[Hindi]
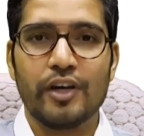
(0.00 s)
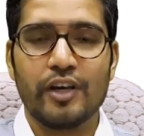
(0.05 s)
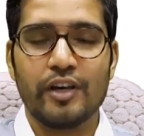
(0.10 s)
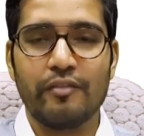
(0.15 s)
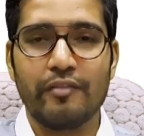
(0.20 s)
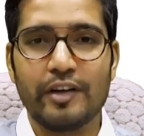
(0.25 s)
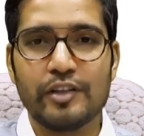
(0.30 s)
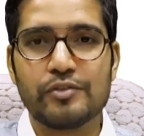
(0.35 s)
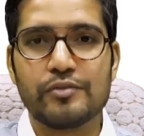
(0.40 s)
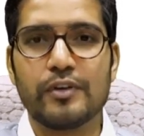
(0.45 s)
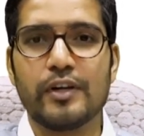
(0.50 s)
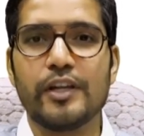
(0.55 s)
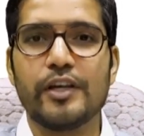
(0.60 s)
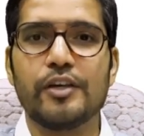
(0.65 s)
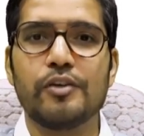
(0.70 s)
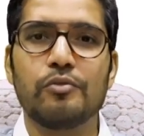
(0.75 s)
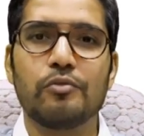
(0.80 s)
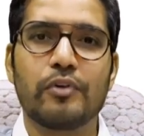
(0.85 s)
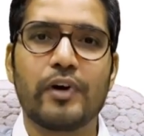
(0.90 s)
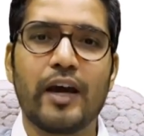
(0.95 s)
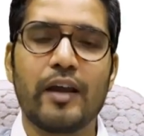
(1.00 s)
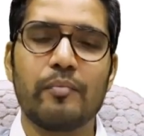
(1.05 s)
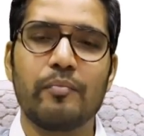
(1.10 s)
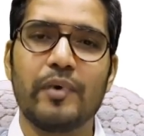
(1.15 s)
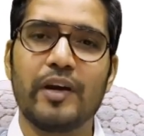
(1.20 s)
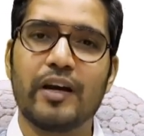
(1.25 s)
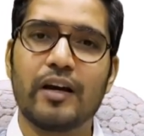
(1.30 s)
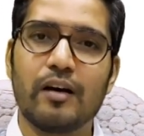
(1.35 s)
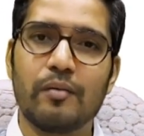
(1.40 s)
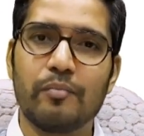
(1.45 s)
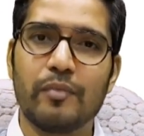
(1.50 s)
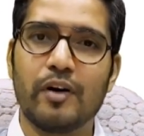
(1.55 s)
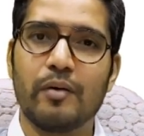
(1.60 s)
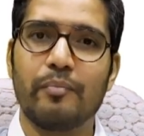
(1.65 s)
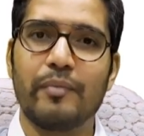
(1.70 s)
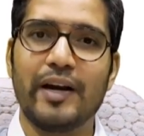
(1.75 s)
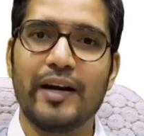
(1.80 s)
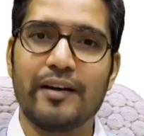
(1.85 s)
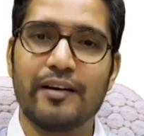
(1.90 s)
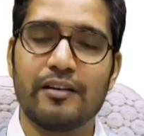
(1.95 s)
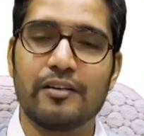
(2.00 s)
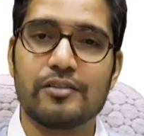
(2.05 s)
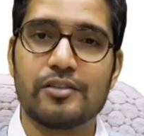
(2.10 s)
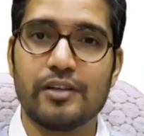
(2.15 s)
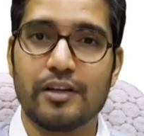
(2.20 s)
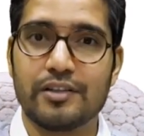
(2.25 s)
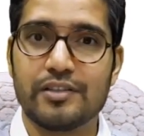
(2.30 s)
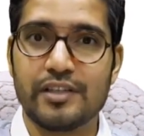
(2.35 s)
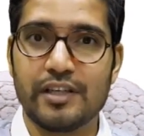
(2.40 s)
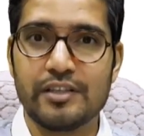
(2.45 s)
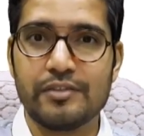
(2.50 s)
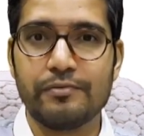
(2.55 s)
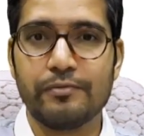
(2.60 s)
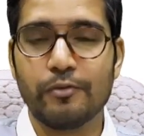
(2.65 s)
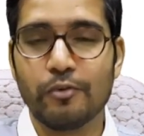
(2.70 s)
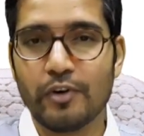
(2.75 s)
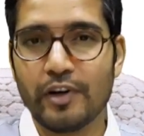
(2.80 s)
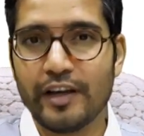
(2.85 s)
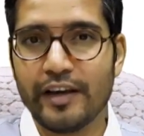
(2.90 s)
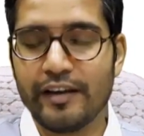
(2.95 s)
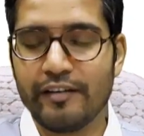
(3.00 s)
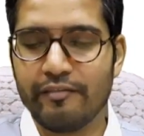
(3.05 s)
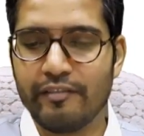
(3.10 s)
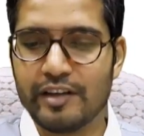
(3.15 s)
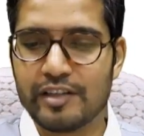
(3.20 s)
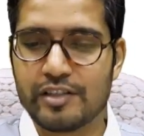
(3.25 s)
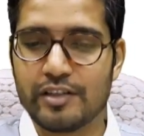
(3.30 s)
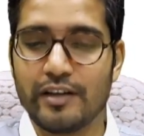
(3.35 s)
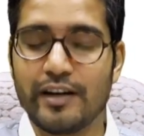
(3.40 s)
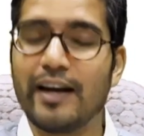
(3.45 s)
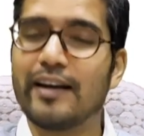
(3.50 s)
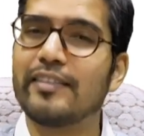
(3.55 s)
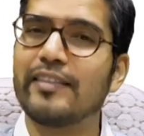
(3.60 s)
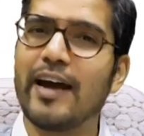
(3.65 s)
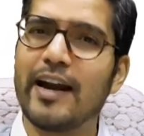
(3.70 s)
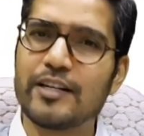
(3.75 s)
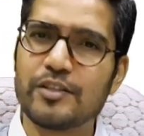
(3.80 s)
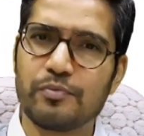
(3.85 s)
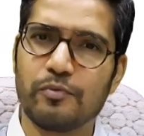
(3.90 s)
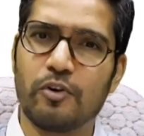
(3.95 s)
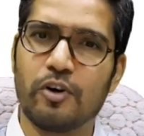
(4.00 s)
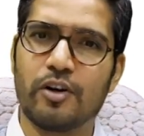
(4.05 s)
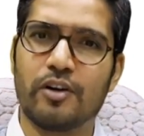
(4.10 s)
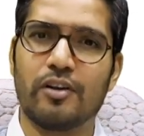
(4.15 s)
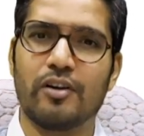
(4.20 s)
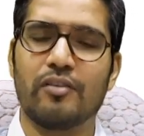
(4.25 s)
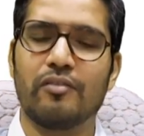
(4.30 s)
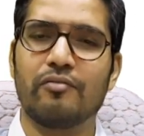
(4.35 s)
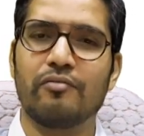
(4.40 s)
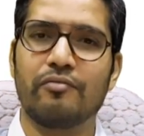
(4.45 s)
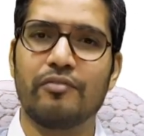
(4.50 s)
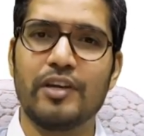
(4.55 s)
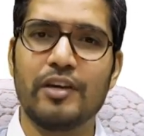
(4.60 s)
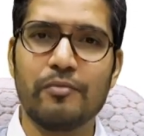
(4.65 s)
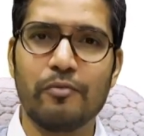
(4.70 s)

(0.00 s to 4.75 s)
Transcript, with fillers: इवेंचुअली यू कैन बिकम अ बेटर सक्सेसफुल इन्वेस्टर एंड दैट्स वॉट वी